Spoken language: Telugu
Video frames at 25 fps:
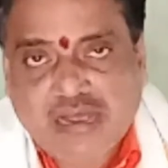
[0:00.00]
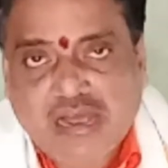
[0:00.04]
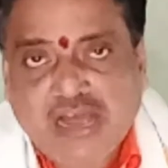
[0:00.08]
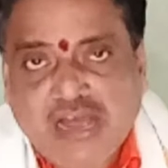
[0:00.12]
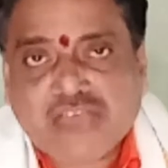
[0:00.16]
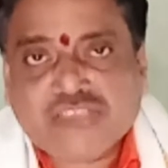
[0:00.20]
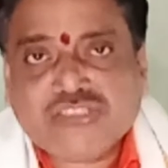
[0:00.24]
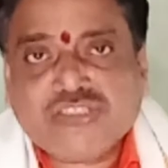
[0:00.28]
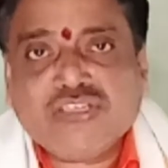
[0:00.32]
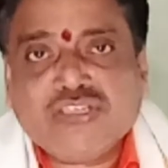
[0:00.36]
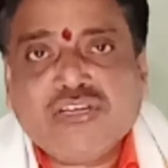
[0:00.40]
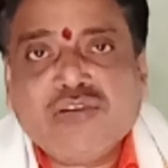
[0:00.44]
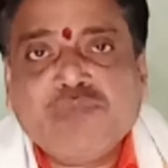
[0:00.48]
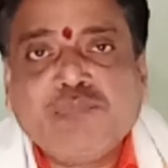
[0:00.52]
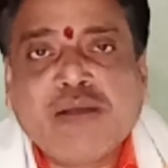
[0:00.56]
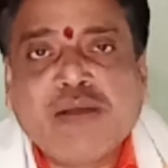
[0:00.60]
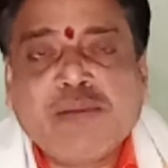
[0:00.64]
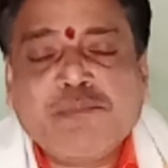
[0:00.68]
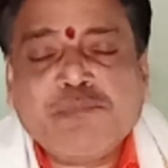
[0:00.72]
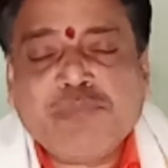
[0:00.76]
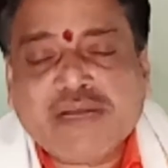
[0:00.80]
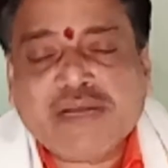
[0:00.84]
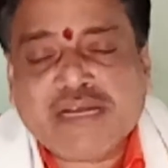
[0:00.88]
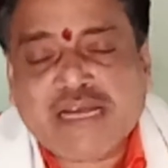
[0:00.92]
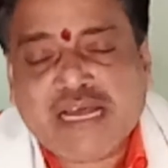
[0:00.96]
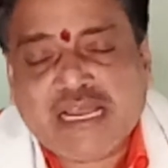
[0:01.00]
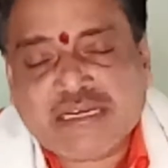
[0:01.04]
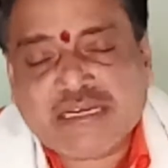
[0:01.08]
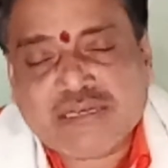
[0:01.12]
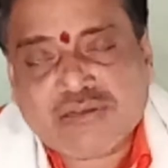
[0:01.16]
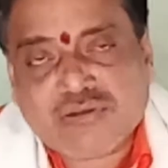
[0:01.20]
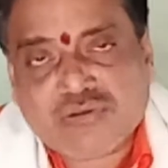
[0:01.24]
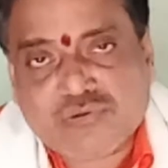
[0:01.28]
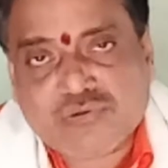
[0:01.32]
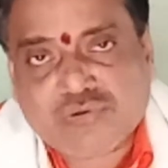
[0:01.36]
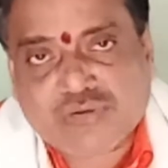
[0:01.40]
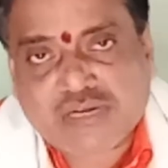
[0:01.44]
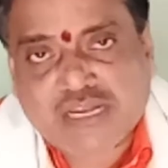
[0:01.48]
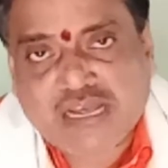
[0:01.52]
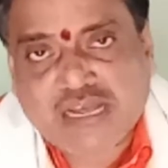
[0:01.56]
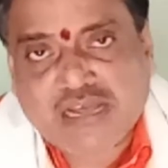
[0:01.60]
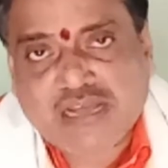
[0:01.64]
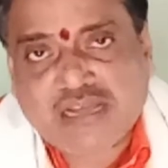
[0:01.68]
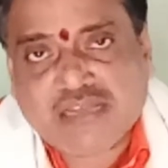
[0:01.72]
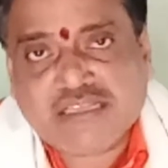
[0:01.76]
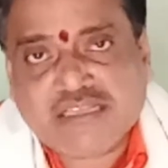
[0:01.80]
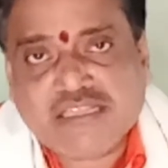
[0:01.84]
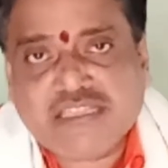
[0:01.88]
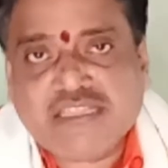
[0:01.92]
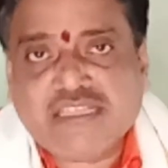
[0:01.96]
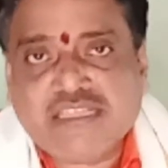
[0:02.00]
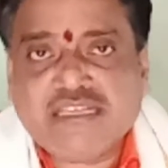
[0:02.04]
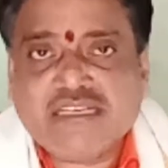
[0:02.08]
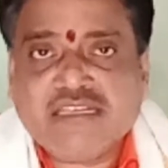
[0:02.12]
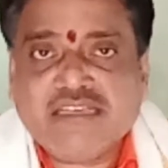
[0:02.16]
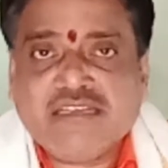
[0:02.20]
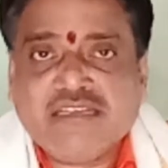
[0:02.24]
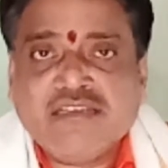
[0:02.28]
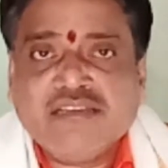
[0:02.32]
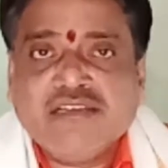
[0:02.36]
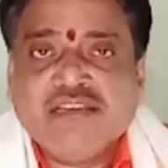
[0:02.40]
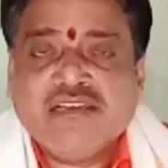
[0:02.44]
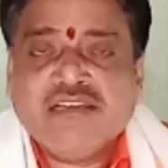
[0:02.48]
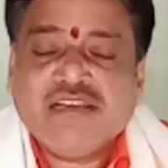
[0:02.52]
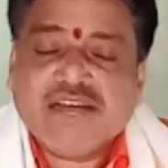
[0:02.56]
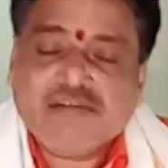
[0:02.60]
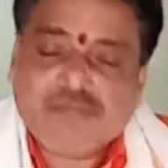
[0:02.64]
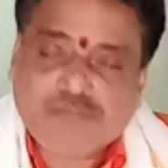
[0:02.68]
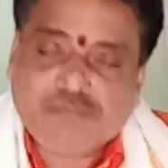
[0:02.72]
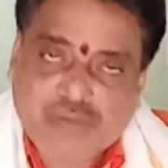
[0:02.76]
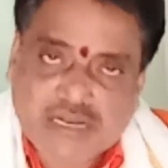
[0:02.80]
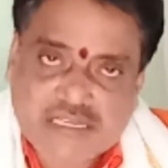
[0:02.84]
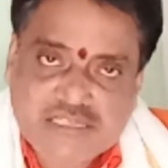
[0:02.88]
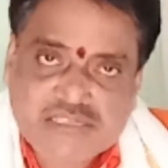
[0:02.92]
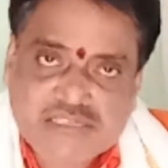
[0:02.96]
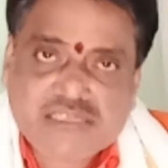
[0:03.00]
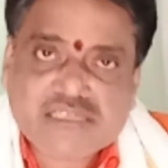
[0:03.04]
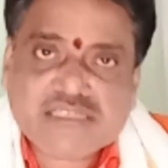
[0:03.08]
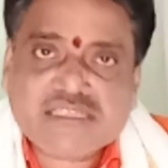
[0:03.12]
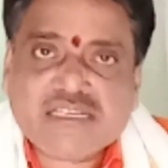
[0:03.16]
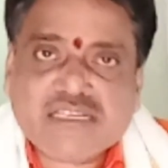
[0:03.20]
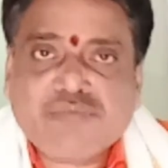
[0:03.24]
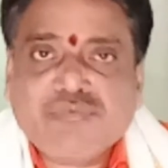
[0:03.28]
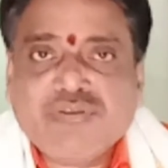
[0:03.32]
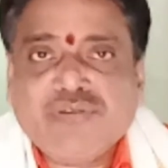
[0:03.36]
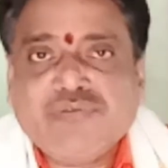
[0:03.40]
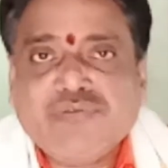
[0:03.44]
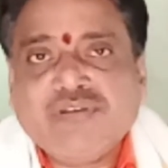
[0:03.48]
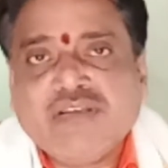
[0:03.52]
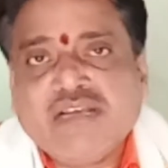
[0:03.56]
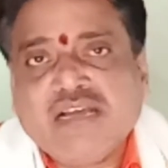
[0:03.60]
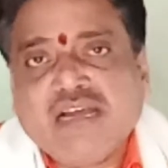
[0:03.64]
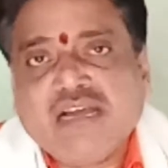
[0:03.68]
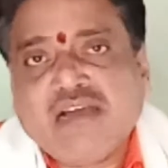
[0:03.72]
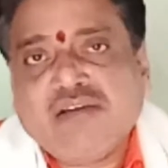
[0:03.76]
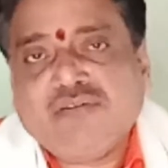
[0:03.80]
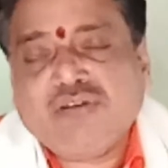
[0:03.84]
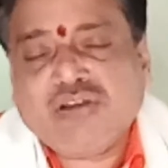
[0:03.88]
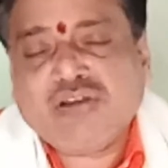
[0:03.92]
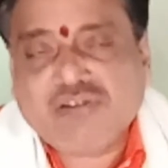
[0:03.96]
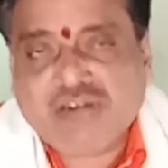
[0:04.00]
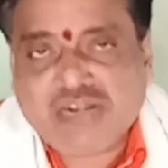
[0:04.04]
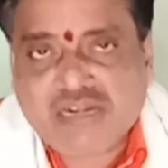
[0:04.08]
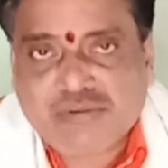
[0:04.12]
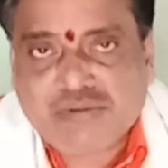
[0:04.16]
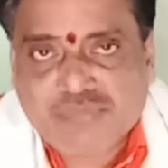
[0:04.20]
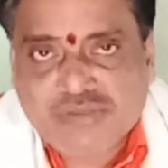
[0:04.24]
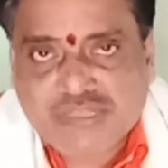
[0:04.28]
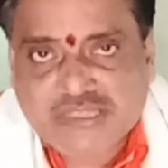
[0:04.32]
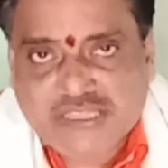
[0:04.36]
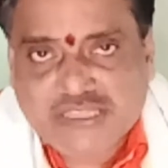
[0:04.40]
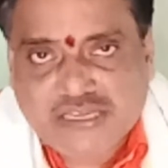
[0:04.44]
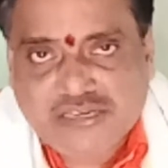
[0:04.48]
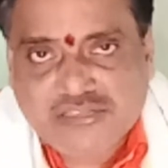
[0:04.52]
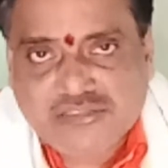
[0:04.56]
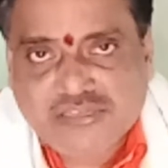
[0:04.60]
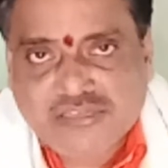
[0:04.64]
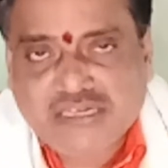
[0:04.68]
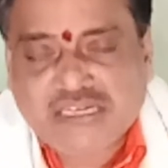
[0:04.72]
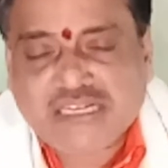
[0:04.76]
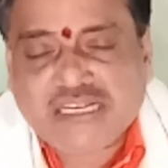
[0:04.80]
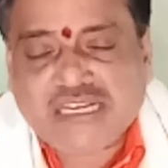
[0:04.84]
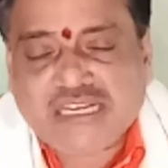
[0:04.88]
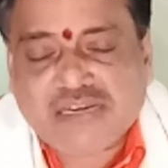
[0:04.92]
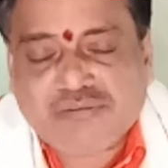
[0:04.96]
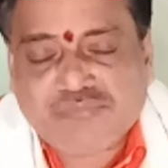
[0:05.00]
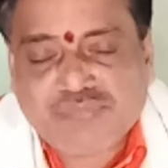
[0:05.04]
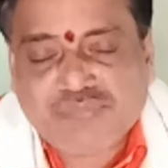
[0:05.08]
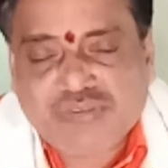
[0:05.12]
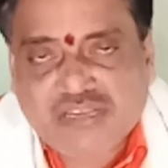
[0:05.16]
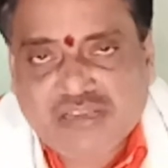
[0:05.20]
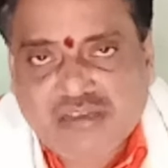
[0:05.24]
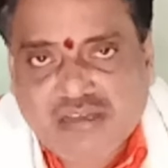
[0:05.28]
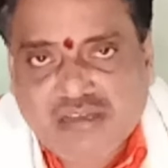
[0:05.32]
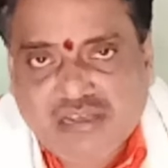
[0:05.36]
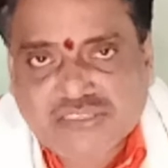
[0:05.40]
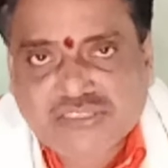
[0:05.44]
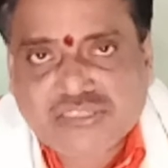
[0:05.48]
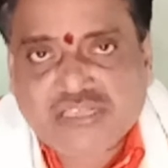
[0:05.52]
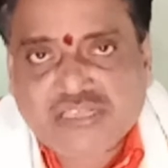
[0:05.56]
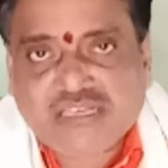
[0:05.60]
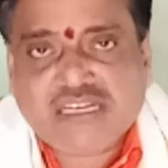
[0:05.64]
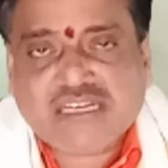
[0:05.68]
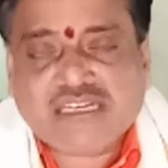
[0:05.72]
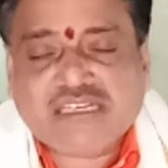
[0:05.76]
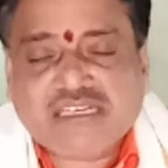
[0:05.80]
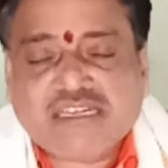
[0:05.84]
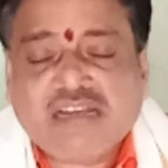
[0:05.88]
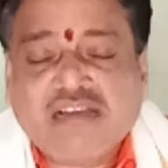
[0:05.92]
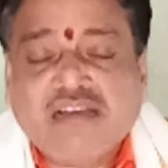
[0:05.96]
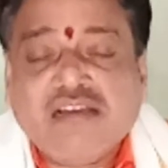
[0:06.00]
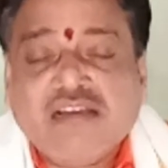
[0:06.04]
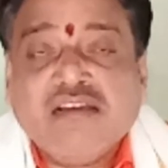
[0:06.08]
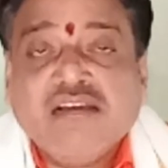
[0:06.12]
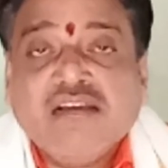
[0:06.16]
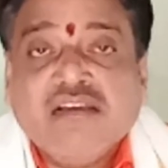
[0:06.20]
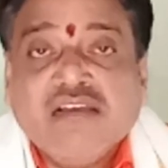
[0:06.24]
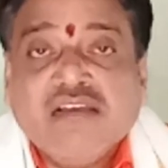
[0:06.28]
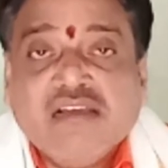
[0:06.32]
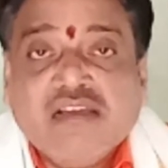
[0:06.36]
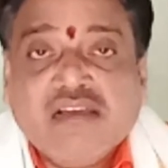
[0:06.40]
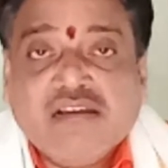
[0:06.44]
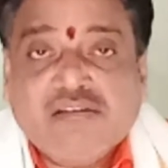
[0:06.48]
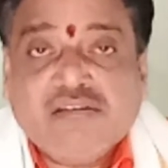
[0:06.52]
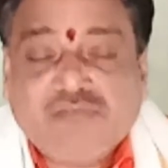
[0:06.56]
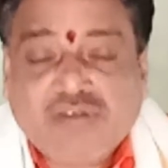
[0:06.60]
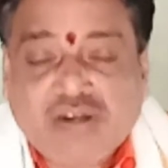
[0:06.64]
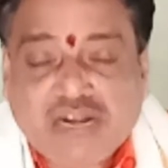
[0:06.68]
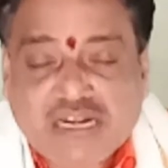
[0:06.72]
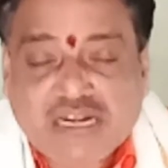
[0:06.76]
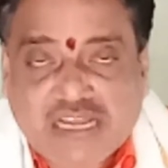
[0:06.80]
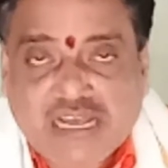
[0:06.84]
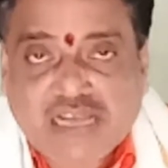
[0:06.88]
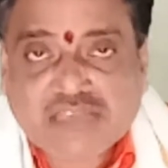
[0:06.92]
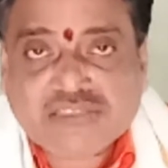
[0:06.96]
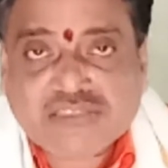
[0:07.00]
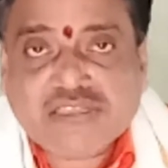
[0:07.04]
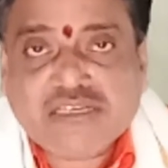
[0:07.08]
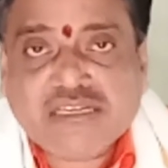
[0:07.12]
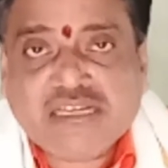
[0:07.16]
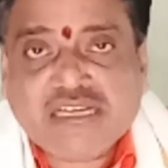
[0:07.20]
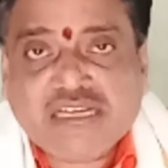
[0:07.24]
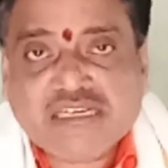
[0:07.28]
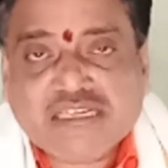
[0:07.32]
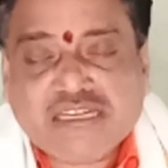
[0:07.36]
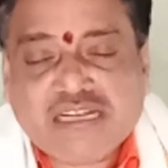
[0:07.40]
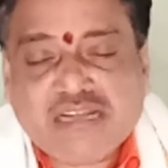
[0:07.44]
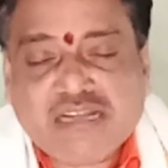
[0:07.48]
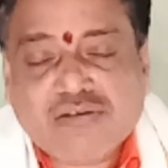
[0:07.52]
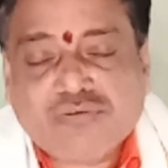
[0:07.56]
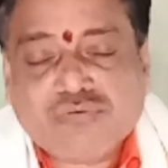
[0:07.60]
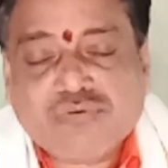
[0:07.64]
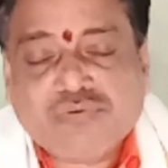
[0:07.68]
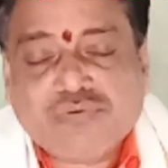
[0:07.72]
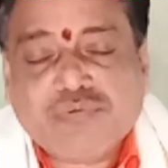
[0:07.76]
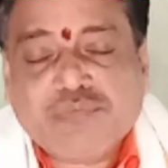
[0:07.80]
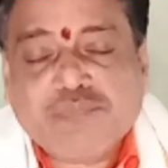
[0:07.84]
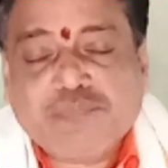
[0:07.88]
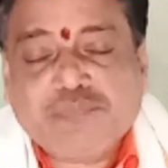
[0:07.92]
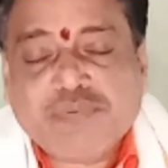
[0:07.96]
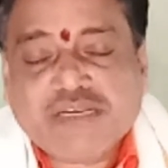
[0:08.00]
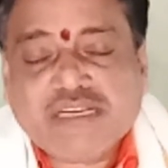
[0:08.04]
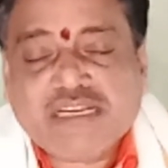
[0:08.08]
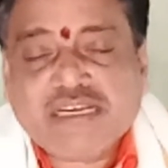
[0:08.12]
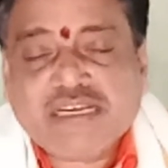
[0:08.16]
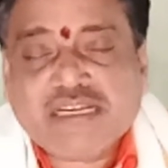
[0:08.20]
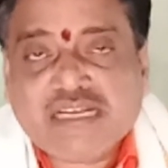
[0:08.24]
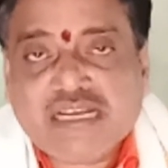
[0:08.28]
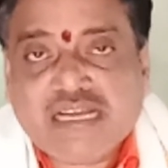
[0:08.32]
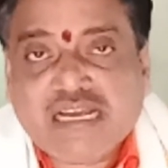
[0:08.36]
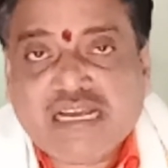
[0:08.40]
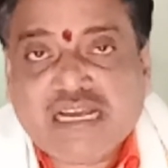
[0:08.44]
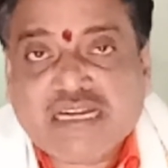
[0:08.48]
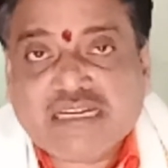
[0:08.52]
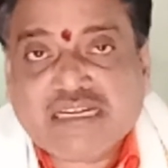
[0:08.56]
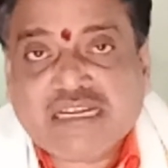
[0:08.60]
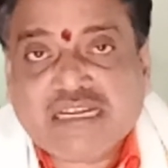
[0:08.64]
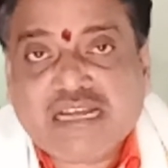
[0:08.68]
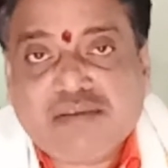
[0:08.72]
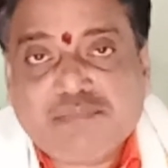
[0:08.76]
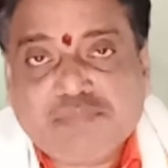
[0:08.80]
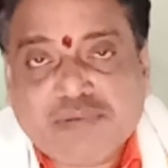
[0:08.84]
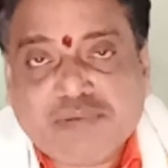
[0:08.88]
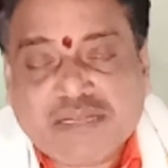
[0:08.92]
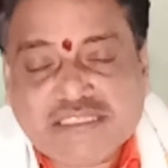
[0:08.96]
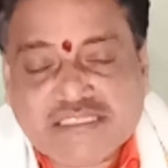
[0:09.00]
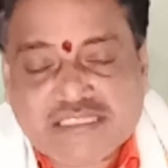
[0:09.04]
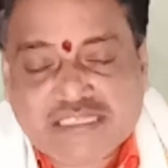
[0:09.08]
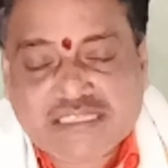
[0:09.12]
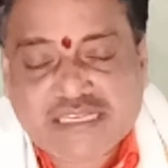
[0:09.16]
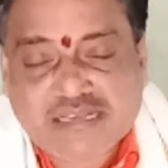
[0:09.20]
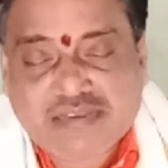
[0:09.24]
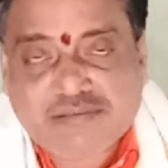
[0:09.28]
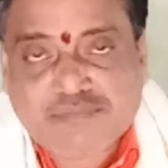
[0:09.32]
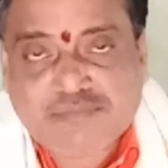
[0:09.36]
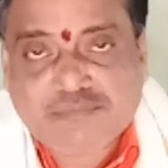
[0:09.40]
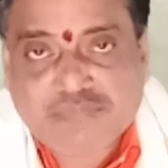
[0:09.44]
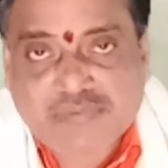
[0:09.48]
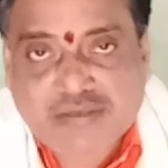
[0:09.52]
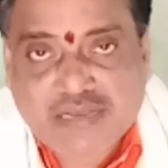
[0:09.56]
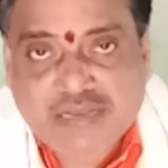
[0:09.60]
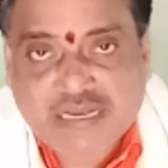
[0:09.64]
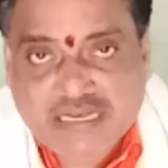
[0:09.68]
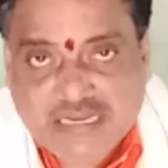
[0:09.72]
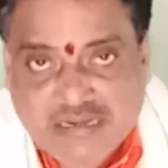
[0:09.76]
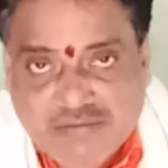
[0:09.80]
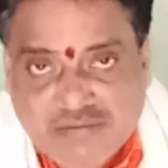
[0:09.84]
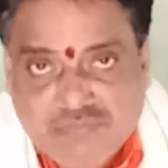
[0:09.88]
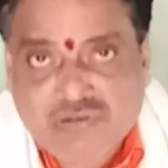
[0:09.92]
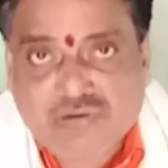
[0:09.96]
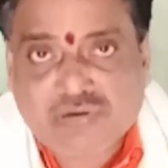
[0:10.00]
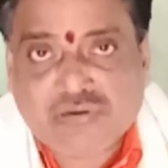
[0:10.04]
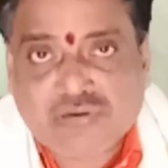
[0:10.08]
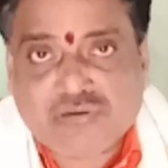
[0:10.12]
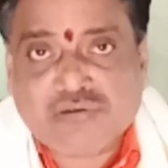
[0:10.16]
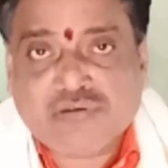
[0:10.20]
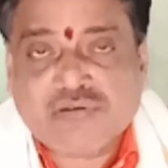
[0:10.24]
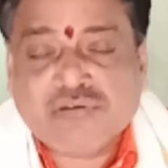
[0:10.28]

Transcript: ఆస్తుల పంపకాలకు కూడా ఇది మంచి సమయంగా ఒకవేళ మీ తల్లిదండ్రులు కనుక మీ ఆస్తులు కనుక వాళ్ళ ఆస్తులు కనుక పిల్లలకి కనుక పంచే క్రమంలో